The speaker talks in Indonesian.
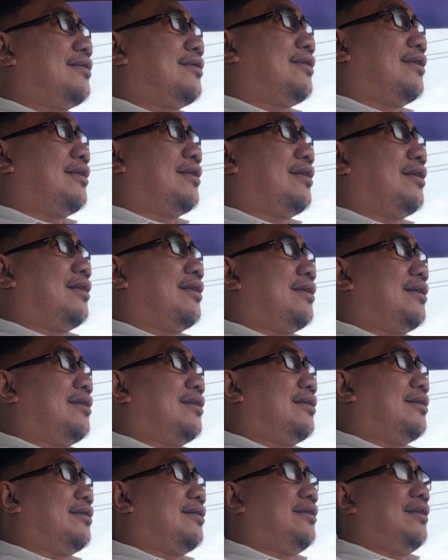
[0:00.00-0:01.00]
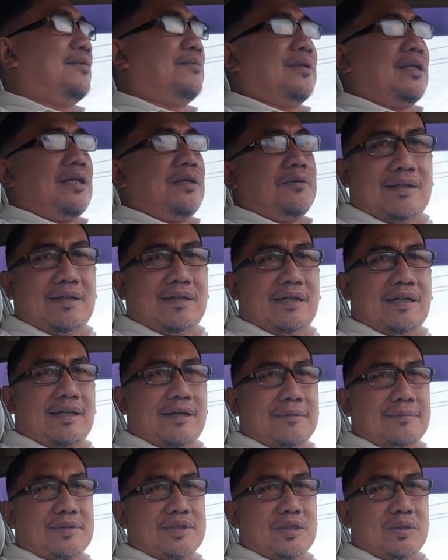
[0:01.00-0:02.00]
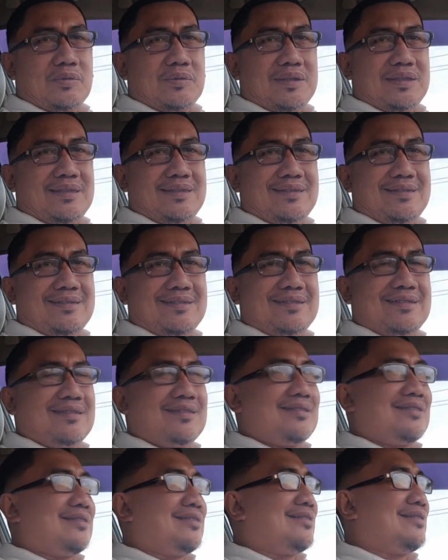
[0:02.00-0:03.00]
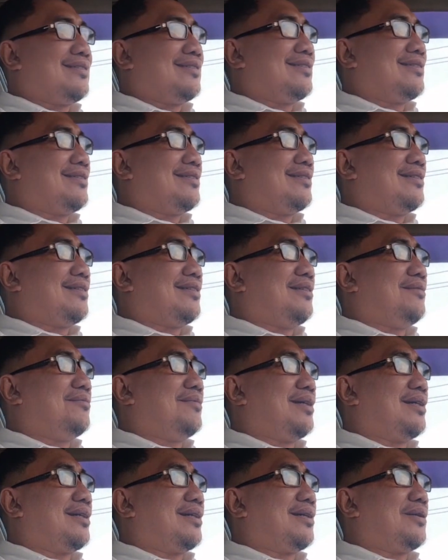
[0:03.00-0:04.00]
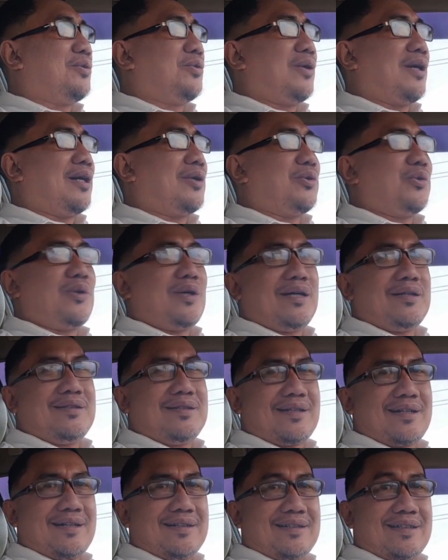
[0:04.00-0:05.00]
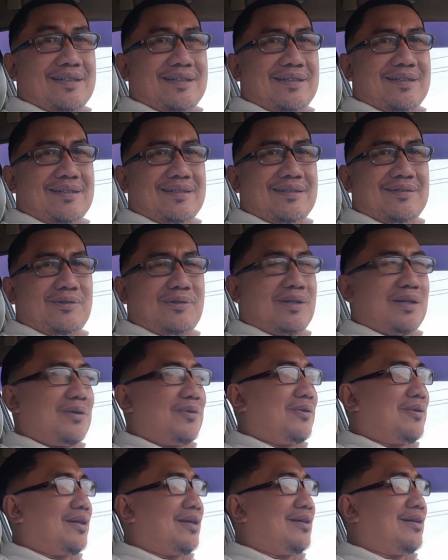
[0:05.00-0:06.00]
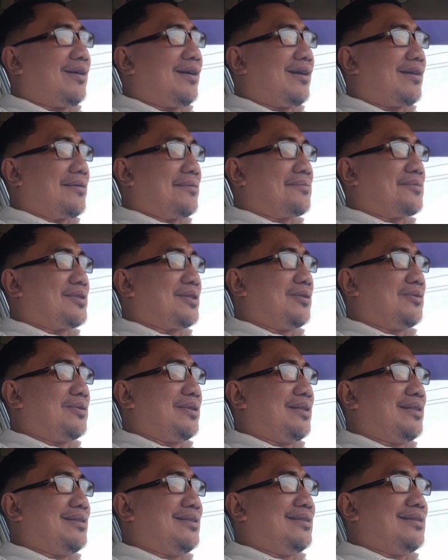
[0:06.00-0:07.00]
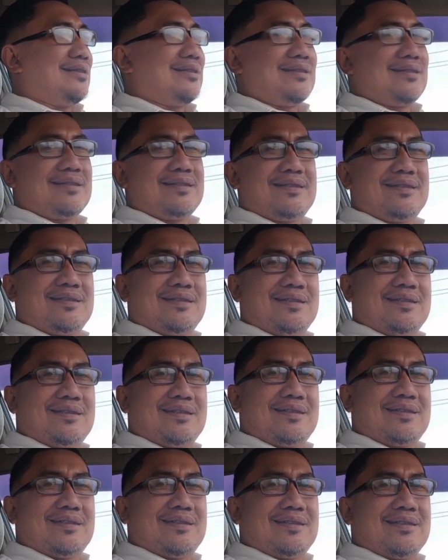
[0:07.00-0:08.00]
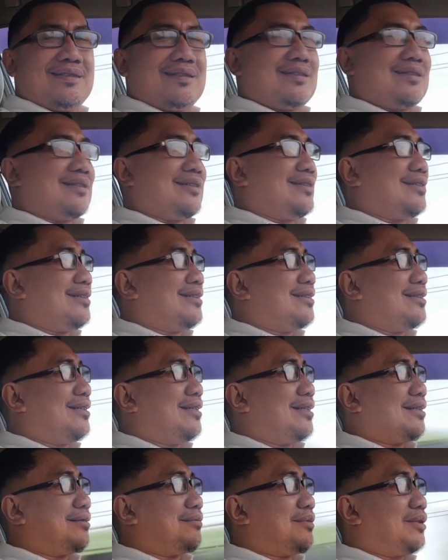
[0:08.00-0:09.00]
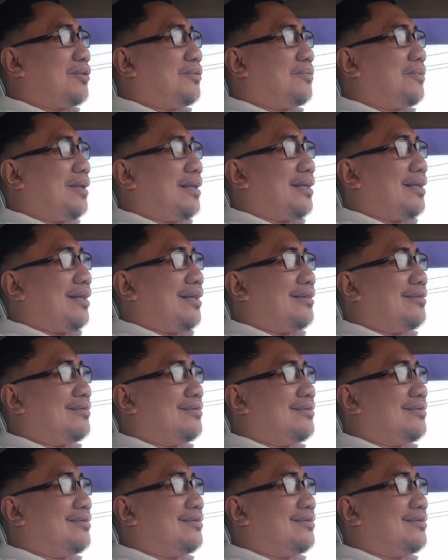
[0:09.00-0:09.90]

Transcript: karena dia melawan Arab Saudi di mana doa-doanya katanya orang-orang Arab Saudi yang merupakan